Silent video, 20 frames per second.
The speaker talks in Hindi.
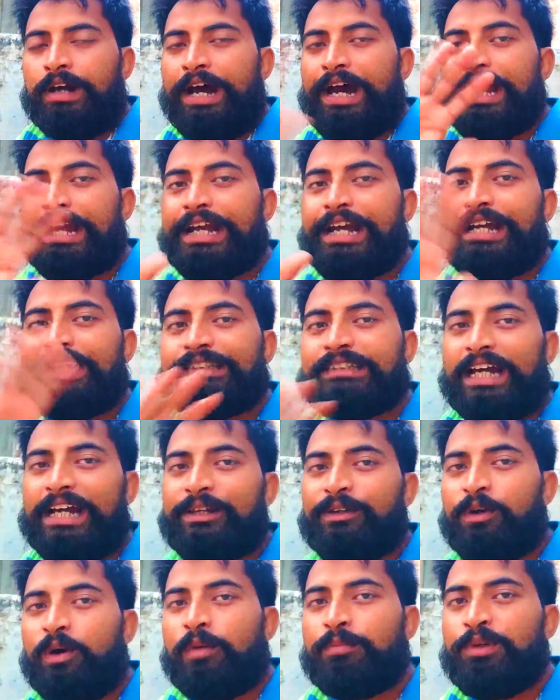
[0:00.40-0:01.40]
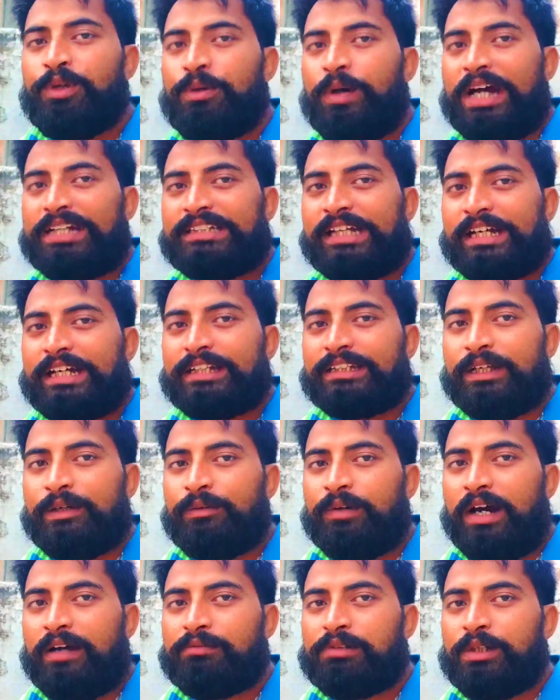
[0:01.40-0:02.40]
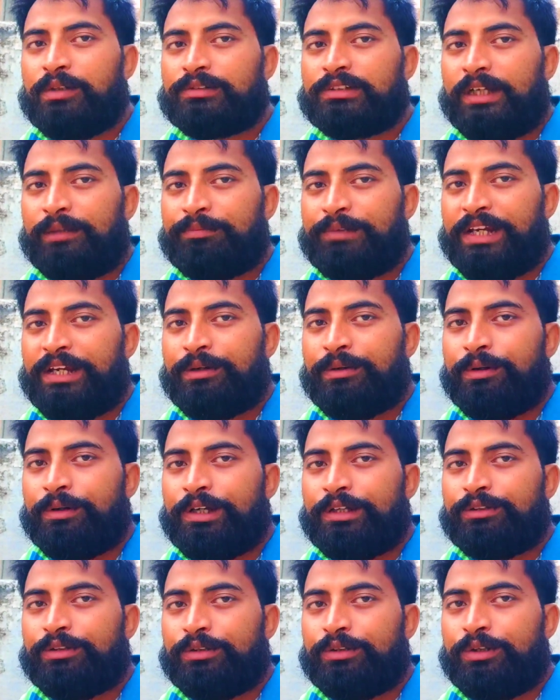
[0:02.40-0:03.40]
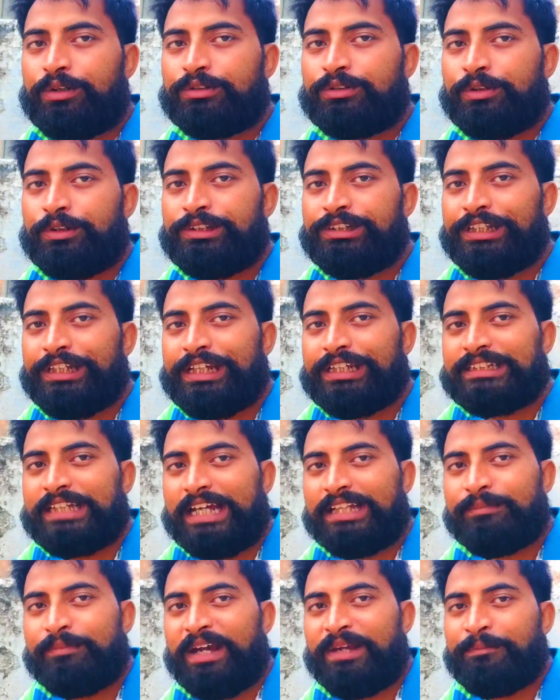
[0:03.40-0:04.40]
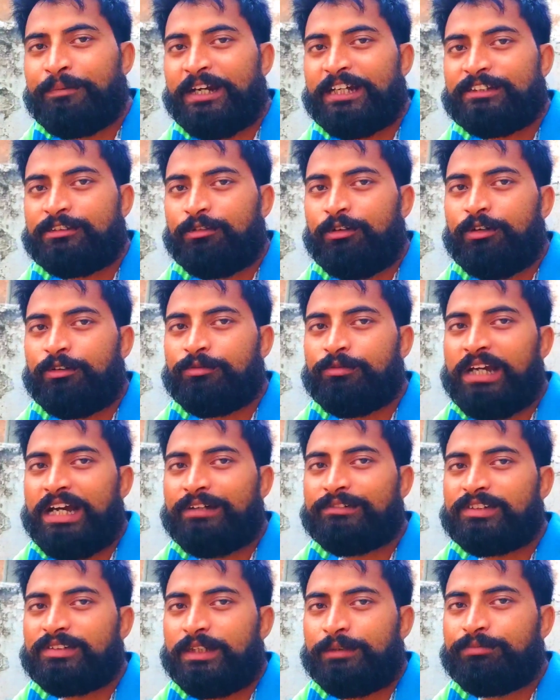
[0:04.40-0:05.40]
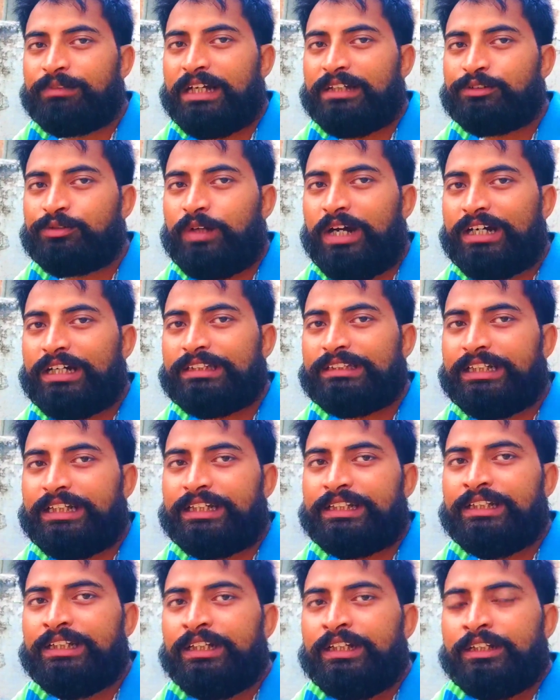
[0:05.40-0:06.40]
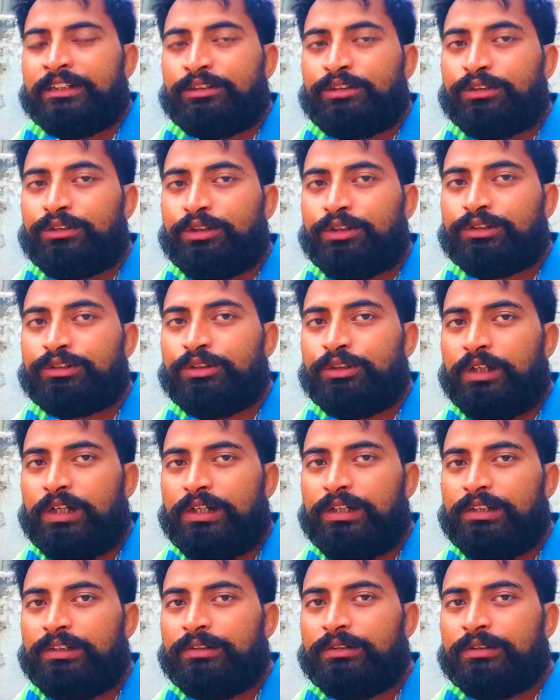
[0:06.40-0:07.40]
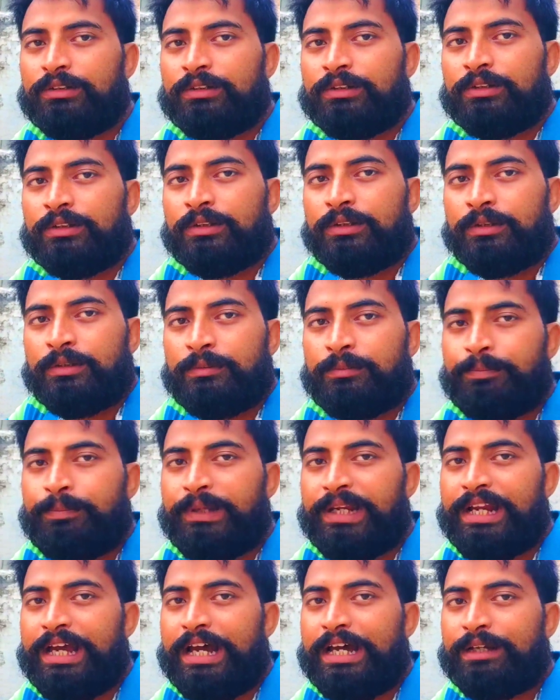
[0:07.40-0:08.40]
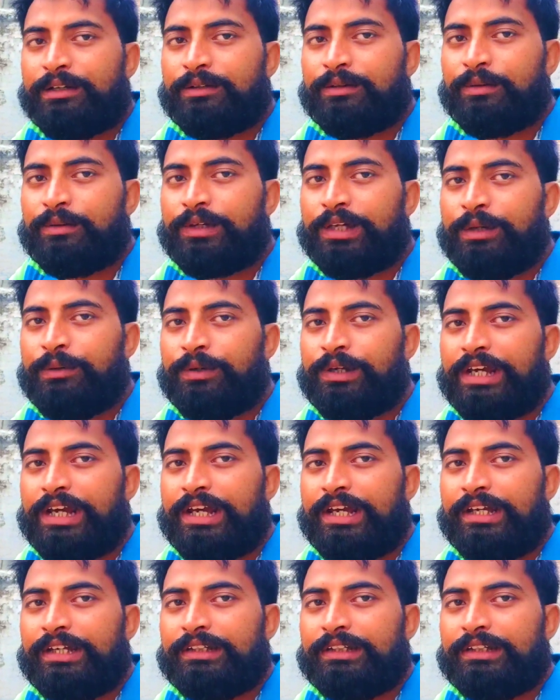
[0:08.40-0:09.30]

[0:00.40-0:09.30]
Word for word: हाय गाइज आई हो भी आशा करता हूँ आप लोग सब ठीक होंगे तो दोस्तों इसी के साथ माई फेस्ट व्लॉग में आप सबका स्वागत है तो दोस्तों बिना रुके हुए